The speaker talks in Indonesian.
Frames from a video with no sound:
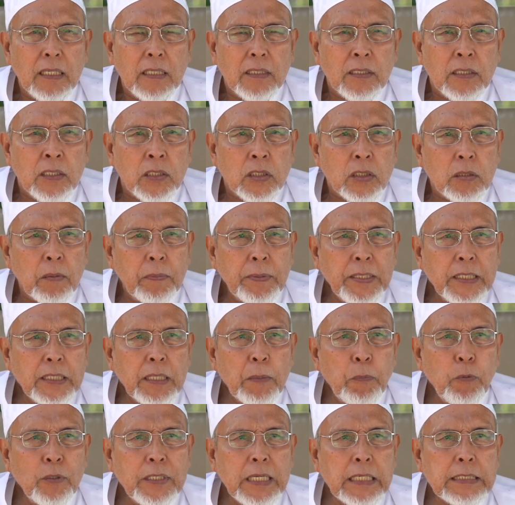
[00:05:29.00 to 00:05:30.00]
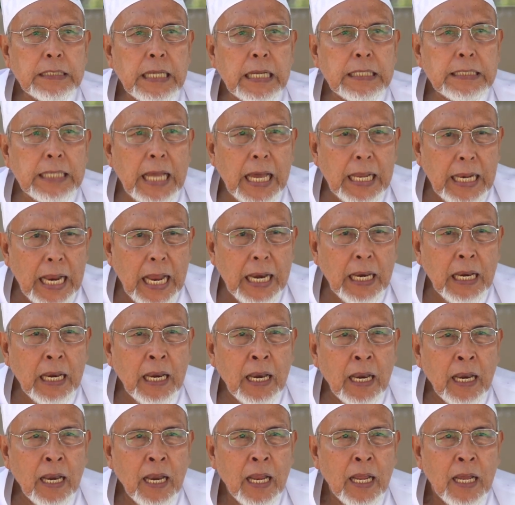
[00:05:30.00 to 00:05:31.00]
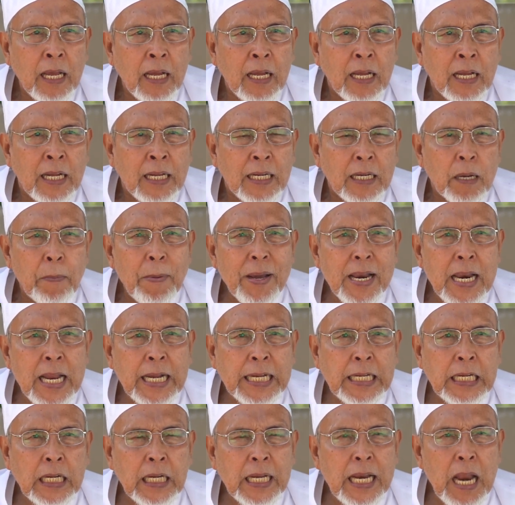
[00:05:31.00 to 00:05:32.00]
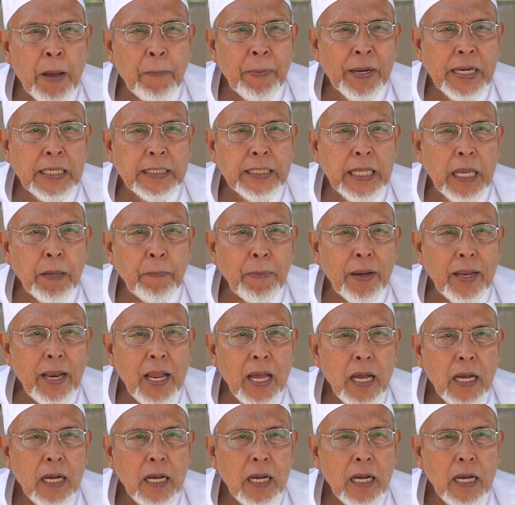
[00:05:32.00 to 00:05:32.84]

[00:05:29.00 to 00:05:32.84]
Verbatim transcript: Sebab kita punya sasaran. Kemana, kenapa kita ibadah?